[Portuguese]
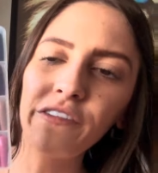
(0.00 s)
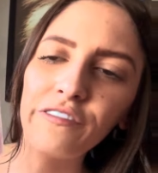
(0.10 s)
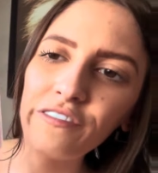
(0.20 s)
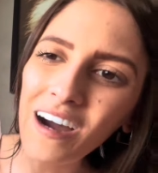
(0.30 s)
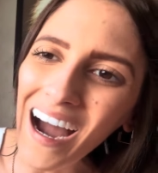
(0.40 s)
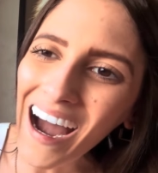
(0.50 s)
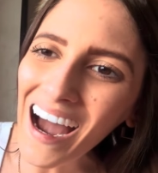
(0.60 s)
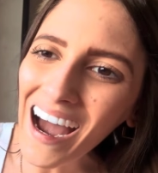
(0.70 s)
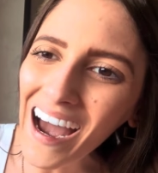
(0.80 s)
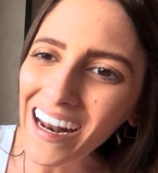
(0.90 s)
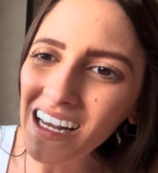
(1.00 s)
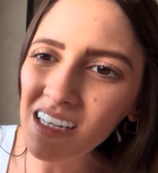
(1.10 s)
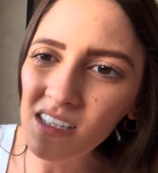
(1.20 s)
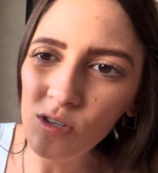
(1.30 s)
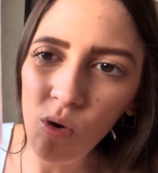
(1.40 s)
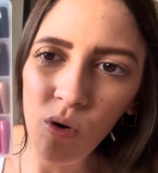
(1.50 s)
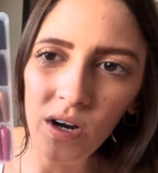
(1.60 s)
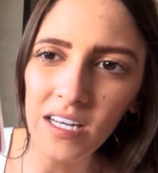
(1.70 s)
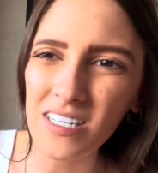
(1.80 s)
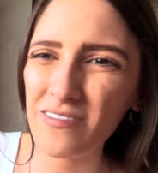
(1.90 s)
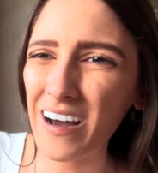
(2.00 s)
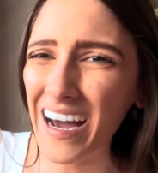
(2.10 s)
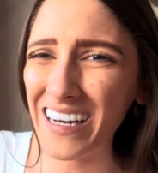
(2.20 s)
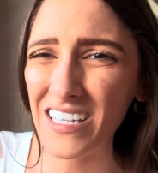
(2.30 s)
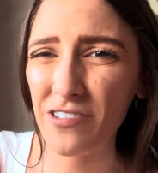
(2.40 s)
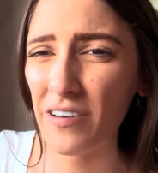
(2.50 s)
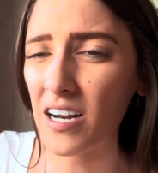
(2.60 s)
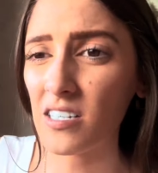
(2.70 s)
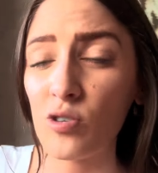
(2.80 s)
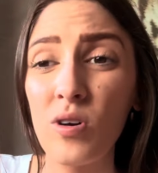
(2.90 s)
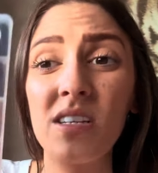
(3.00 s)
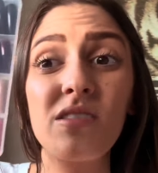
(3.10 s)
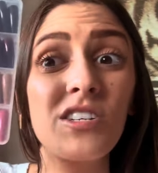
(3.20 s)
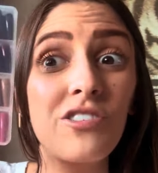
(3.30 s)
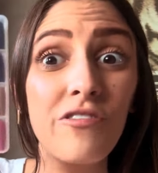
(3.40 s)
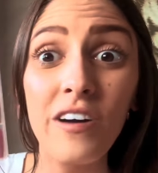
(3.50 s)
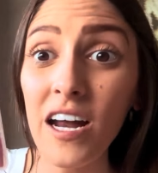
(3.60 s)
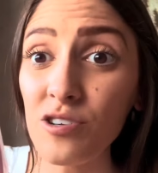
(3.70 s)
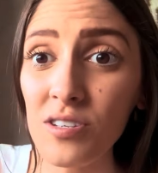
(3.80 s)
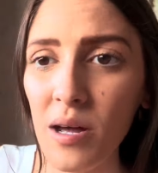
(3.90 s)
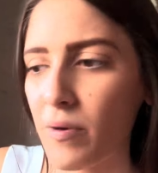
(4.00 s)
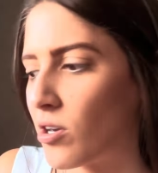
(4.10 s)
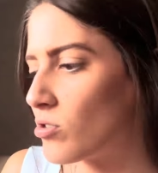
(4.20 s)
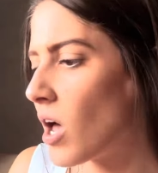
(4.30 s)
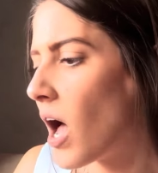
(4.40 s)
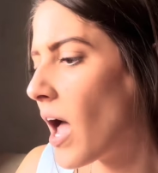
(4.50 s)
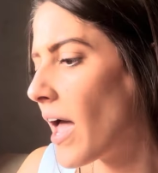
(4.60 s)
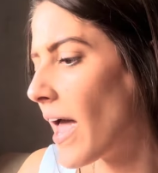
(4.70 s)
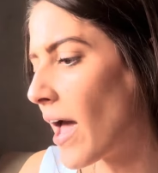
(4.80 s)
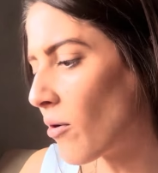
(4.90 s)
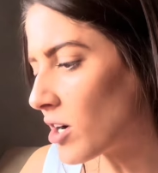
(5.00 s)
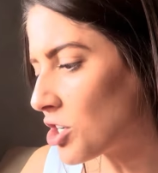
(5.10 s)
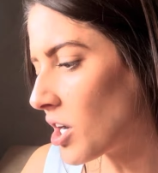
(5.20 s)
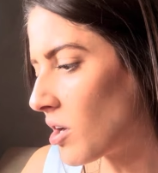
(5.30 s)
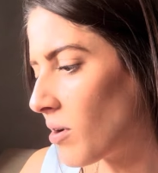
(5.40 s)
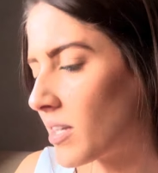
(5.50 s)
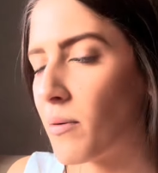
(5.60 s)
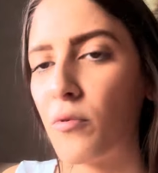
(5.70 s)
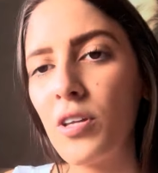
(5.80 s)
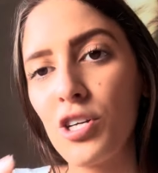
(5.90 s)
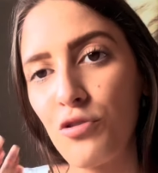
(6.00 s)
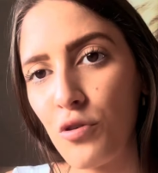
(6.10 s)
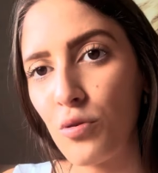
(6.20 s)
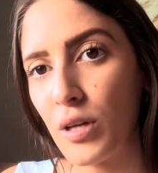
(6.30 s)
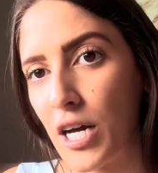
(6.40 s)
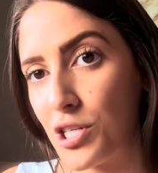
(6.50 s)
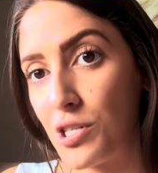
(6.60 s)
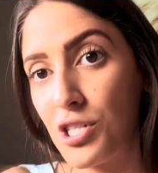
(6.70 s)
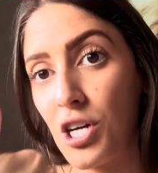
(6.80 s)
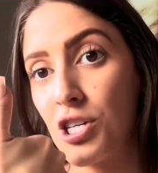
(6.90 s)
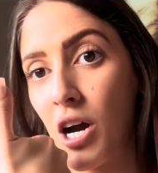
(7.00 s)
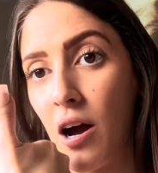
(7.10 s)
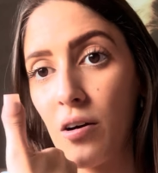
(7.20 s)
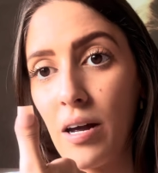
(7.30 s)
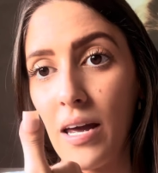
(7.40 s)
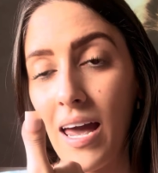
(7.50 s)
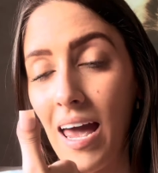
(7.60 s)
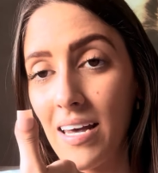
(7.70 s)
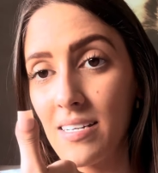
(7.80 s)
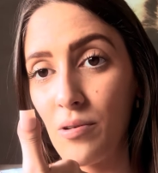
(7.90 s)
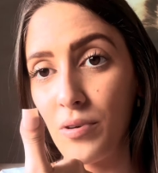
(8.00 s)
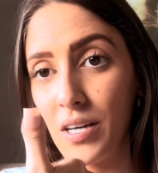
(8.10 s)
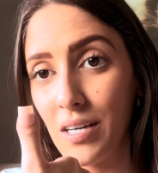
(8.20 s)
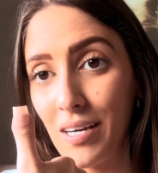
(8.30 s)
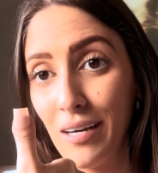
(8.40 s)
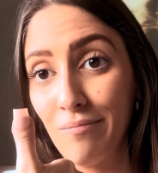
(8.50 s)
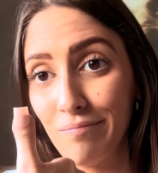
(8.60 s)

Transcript: várias cores, várias, diversas cores, diversos tamanhos. Eu achei que eu ia ter muita dificuldade de achar essa unha aqui,